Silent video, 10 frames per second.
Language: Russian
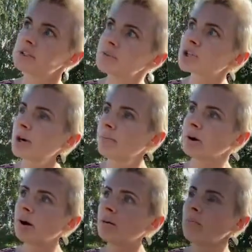Девушка,
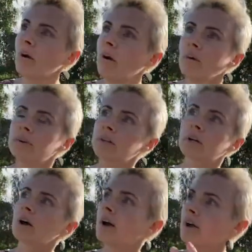вы
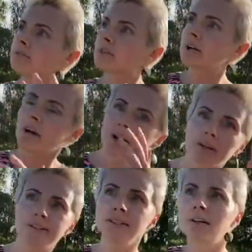такая, вы такая,
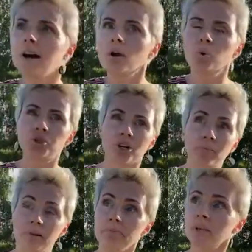рассекая, куча
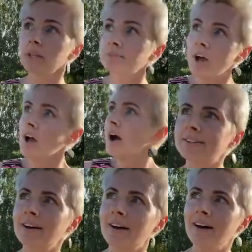комплиментов.
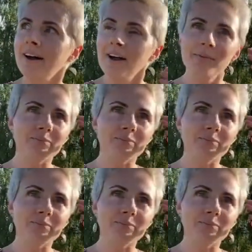Это